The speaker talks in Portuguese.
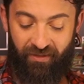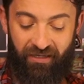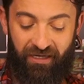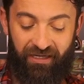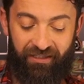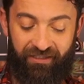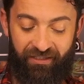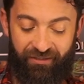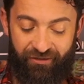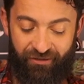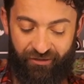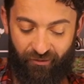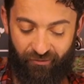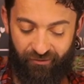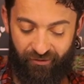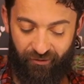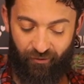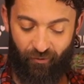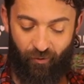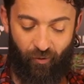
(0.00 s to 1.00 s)
Aqui a gente está
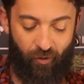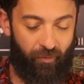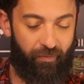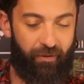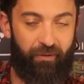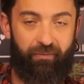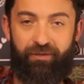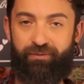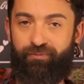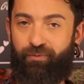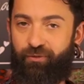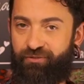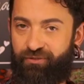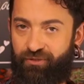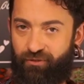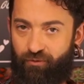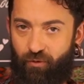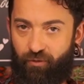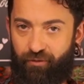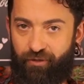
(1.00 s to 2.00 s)
usando copra, mas pode
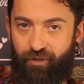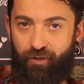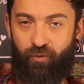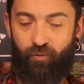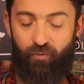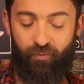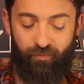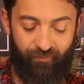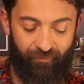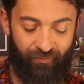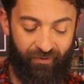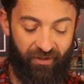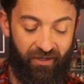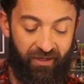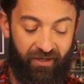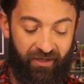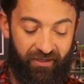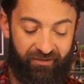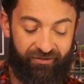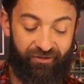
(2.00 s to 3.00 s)
ser qualquer um.
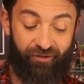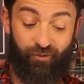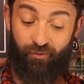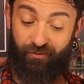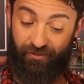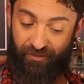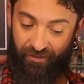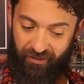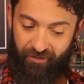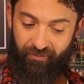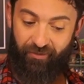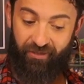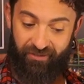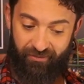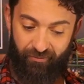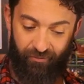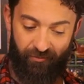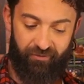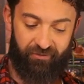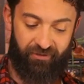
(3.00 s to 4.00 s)
De cozinha
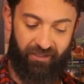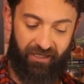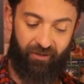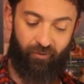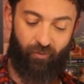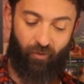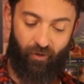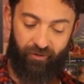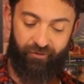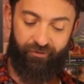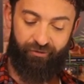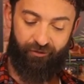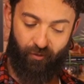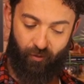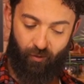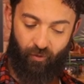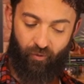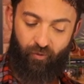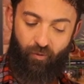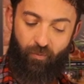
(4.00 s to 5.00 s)
mesmo, tá? O óleo de
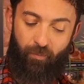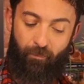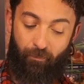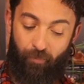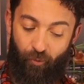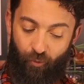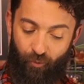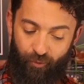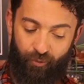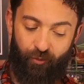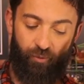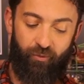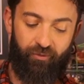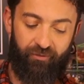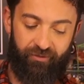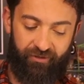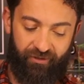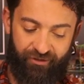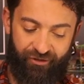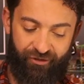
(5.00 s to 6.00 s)
coco puro,
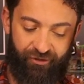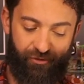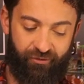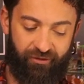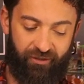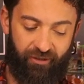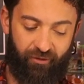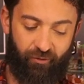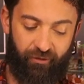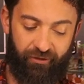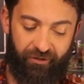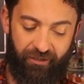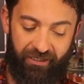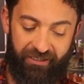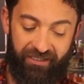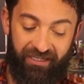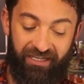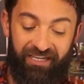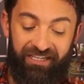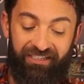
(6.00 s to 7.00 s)
que a gente usa na
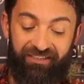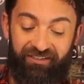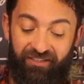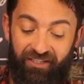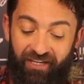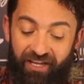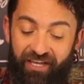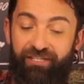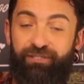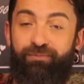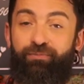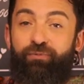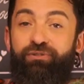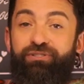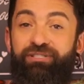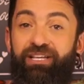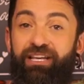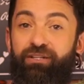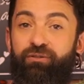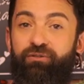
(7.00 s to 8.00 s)
culinária.
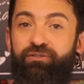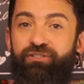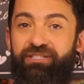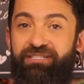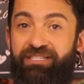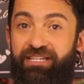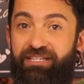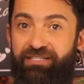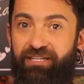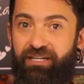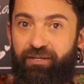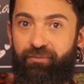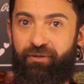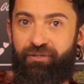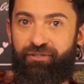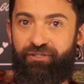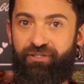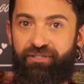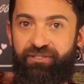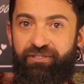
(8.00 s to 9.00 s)
3% de essência
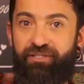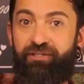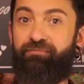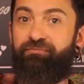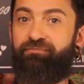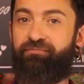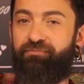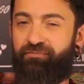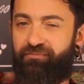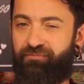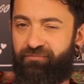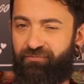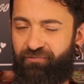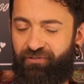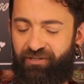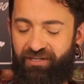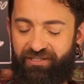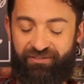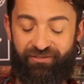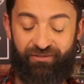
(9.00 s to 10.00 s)
alimentícia,
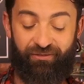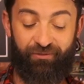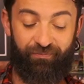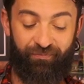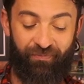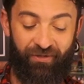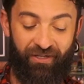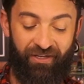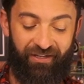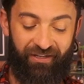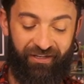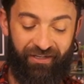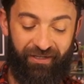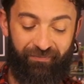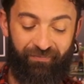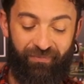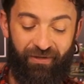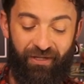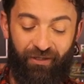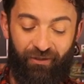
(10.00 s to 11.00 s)
fácil.
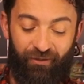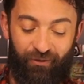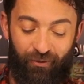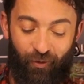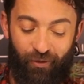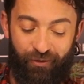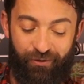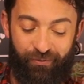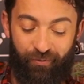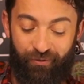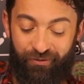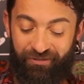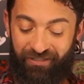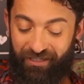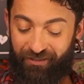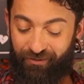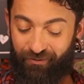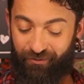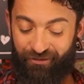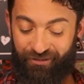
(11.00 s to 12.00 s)
E
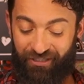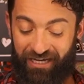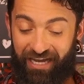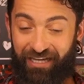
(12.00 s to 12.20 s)
2% de